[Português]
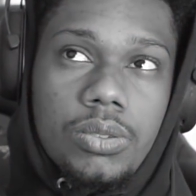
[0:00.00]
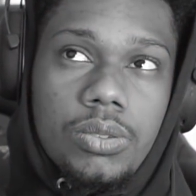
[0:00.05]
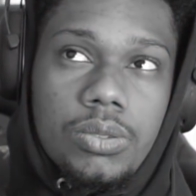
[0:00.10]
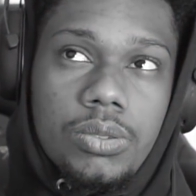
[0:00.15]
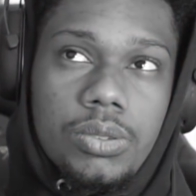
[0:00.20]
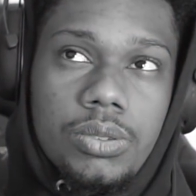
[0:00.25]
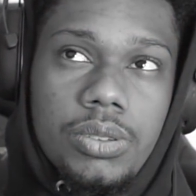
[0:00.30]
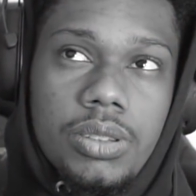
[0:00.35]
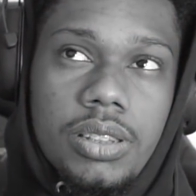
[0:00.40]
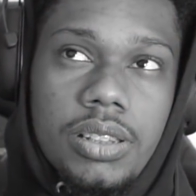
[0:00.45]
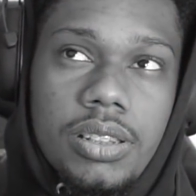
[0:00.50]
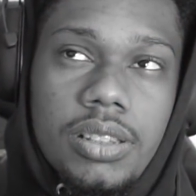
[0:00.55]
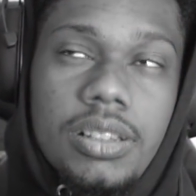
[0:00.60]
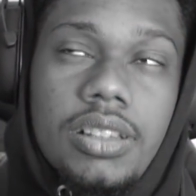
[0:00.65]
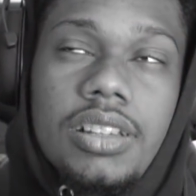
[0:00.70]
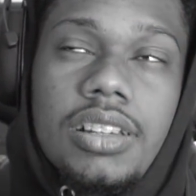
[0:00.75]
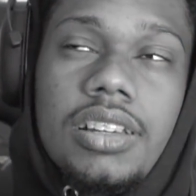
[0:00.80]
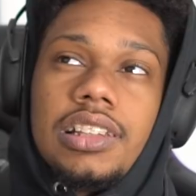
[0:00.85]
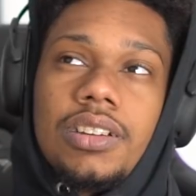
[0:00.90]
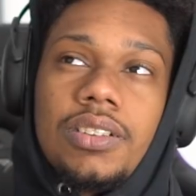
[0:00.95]
Cru...
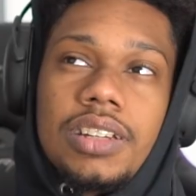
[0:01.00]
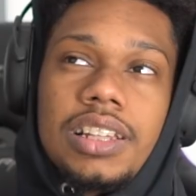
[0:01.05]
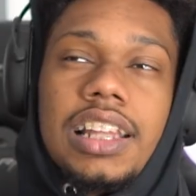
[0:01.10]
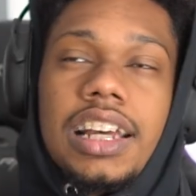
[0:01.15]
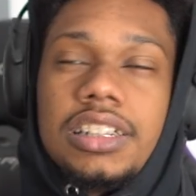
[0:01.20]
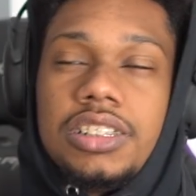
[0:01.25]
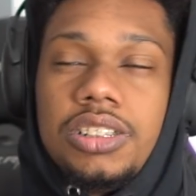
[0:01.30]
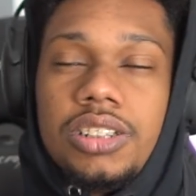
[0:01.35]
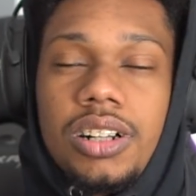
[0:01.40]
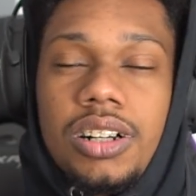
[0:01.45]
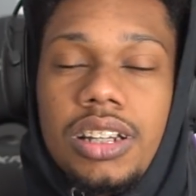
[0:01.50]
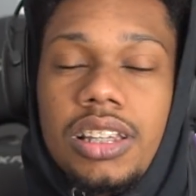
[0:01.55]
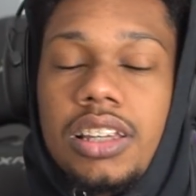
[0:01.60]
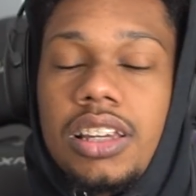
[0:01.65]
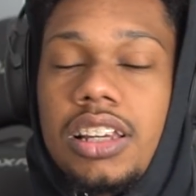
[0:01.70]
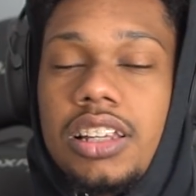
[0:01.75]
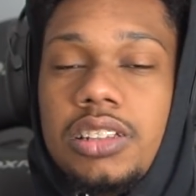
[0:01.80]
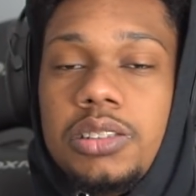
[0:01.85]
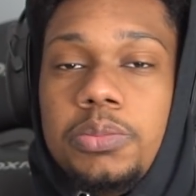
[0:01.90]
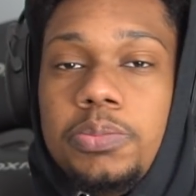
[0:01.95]
Não, que dá choque,
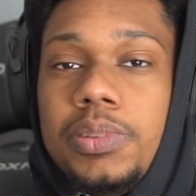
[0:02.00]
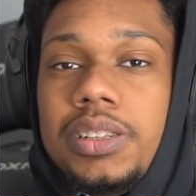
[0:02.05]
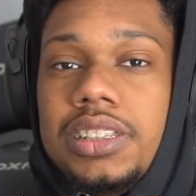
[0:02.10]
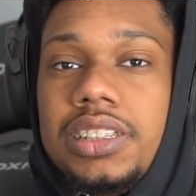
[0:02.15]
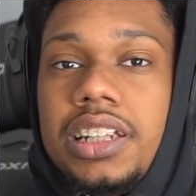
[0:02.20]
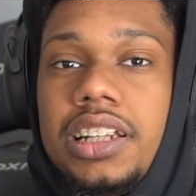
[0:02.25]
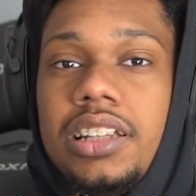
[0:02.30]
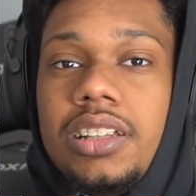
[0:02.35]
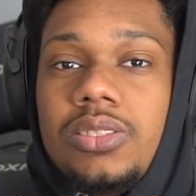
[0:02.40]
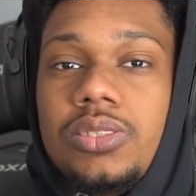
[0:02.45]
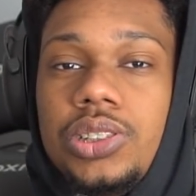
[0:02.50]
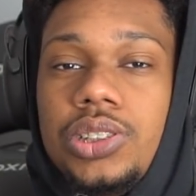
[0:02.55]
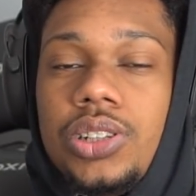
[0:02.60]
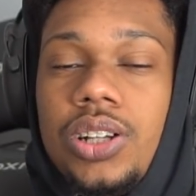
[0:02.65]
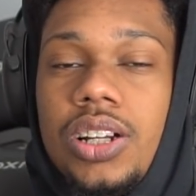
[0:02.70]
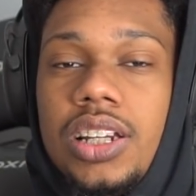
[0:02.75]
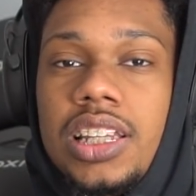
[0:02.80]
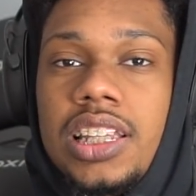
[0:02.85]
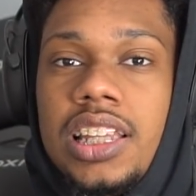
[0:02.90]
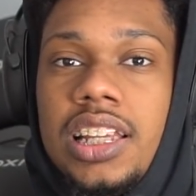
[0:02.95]
aqueles peixes que dão
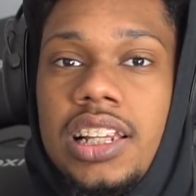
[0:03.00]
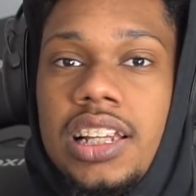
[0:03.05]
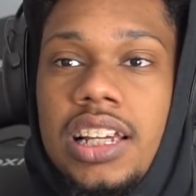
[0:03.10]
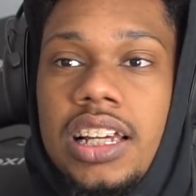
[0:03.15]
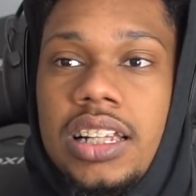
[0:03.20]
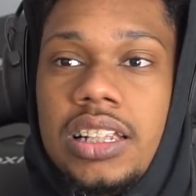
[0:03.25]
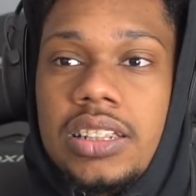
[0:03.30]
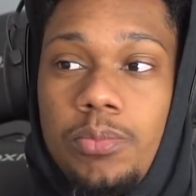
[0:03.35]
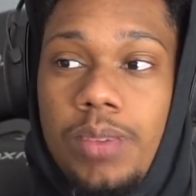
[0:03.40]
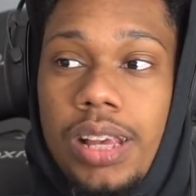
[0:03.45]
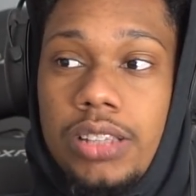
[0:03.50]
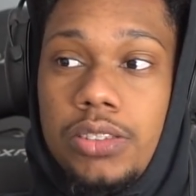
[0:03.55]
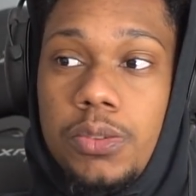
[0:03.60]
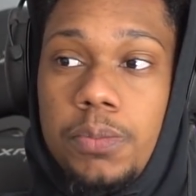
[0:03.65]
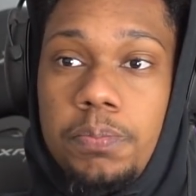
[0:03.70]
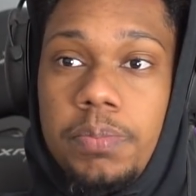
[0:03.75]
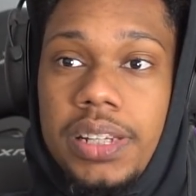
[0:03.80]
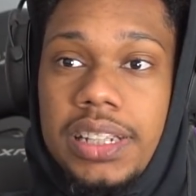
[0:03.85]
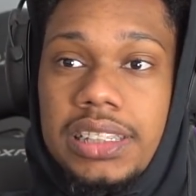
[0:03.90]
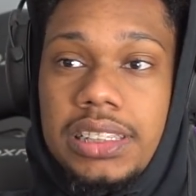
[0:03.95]
choque, tá ligado? Mas o
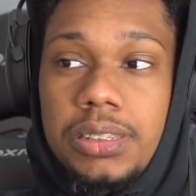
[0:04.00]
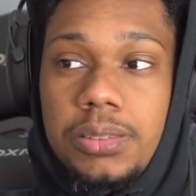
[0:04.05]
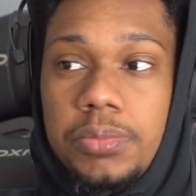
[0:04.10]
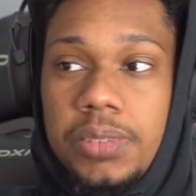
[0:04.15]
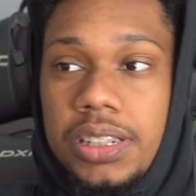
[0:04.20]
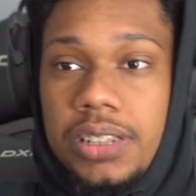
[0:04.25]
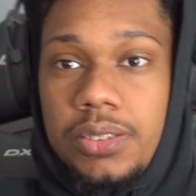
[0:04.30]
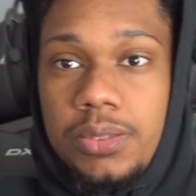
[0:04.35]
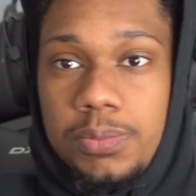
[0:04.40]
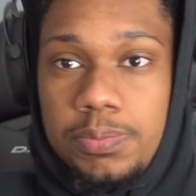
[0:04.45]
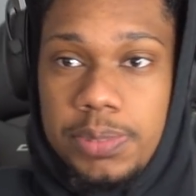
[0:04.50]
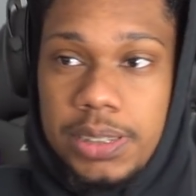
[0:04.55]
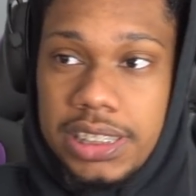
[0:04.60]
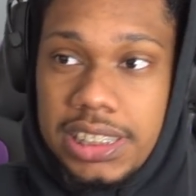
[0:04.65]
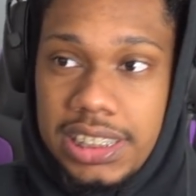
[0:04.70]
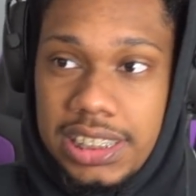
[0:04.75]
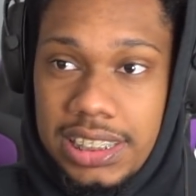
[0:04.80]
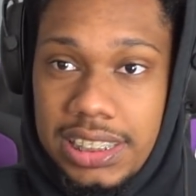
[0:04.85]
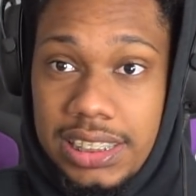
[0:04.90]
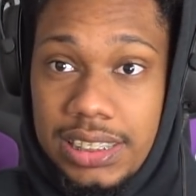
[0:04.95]
peixe, mano, o
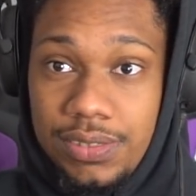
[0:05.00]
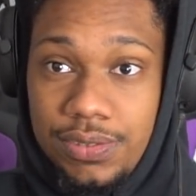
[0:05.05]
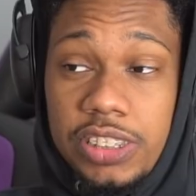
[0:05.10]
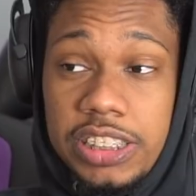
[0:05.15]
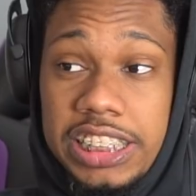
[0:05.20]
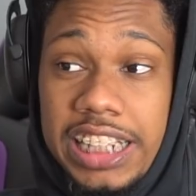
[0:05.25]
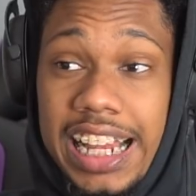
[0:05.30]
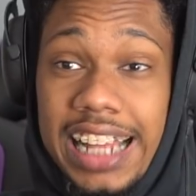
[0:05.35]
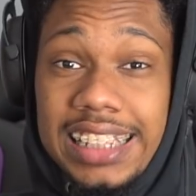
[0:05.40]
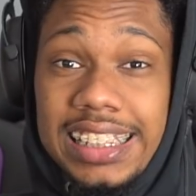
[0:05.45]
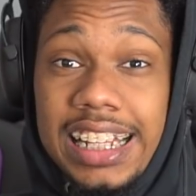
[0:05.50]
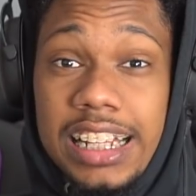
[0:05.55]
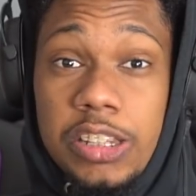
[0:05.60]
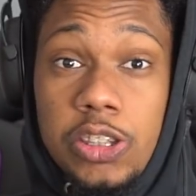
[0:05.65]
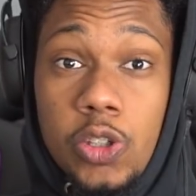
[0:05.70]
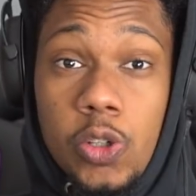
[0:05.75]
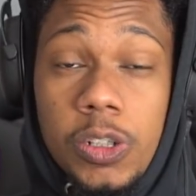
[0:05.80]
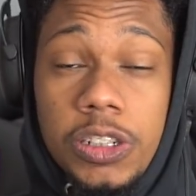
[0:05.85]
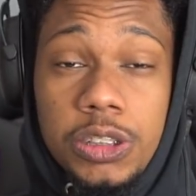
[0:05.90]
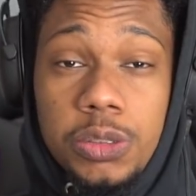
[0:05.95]
peixe chega até
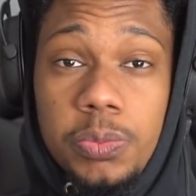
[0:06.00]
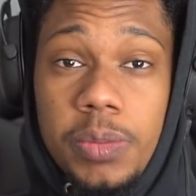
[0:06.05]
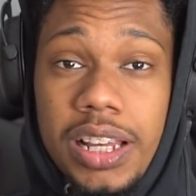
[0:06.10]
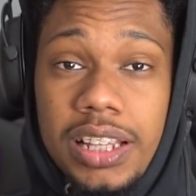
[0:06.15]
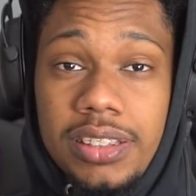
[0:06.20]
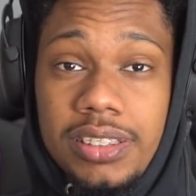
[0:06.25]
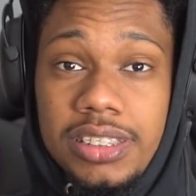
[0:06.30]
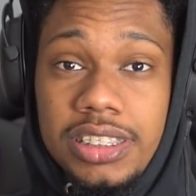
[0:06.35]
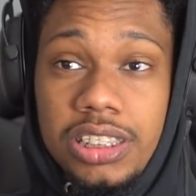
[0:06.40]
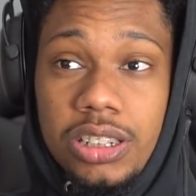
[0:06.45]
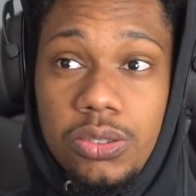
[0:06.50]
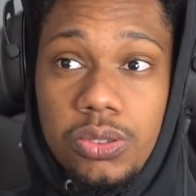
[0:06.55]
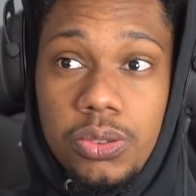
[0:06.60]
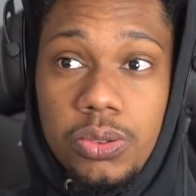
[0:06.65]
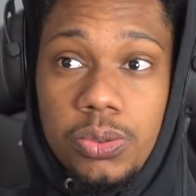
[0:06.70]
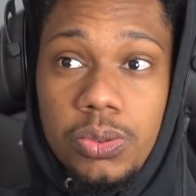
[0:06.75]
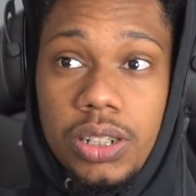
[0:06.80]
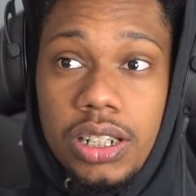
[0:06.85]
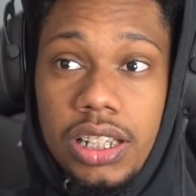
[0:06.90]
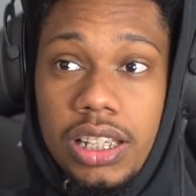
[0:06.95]
2 metros de
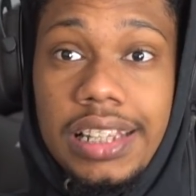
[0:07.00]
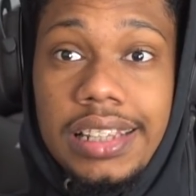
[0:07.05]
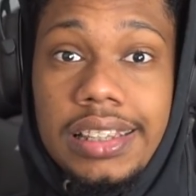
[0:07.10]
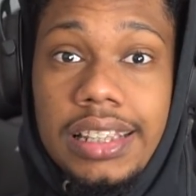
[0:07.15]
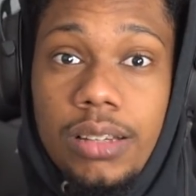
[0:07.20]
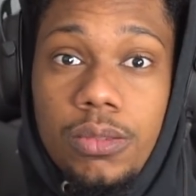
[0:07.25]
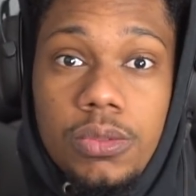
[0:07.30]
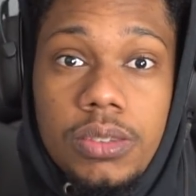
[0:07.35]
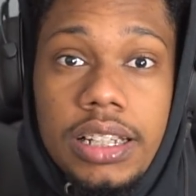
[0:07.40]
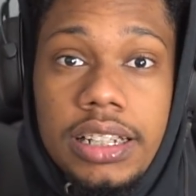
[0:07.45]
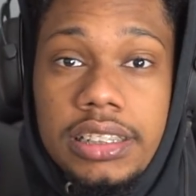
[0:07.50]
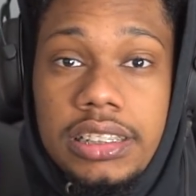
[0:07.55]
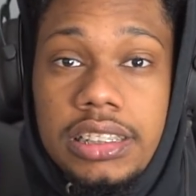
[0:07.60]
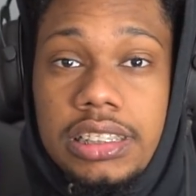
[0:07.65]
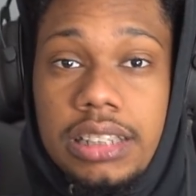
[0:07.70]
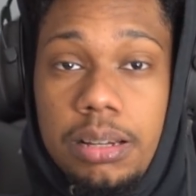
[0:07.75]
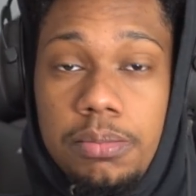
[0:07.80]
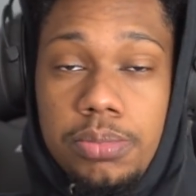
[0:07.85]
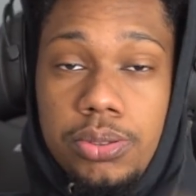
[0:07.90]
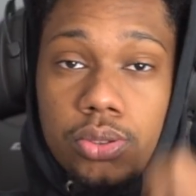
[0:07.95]
altura e tem um
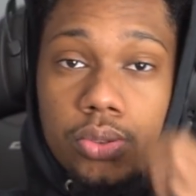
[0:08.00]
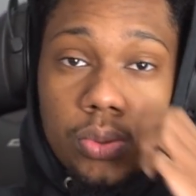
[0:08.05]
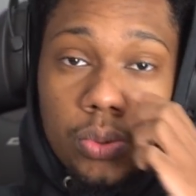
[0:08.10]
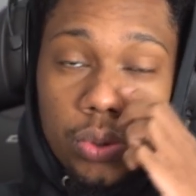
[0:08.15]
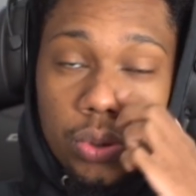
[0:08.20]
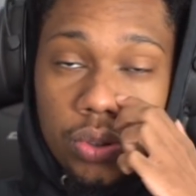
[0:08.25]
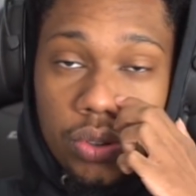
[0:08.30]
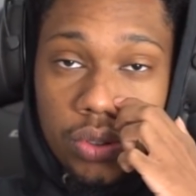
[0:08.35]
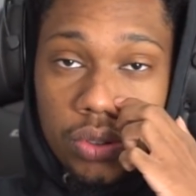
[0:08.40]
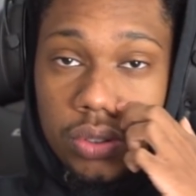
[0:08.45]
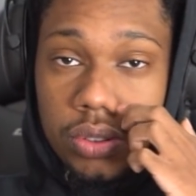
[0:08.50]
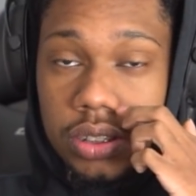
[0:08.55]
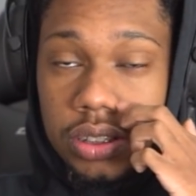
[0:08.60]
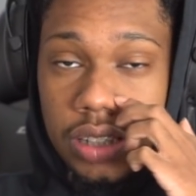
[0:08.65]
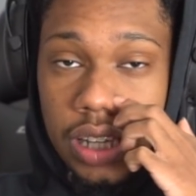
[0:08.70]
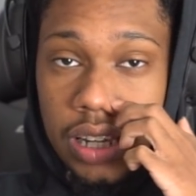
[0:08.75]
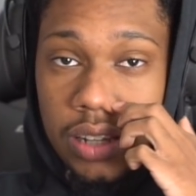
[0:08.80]
dente absurdo. Você é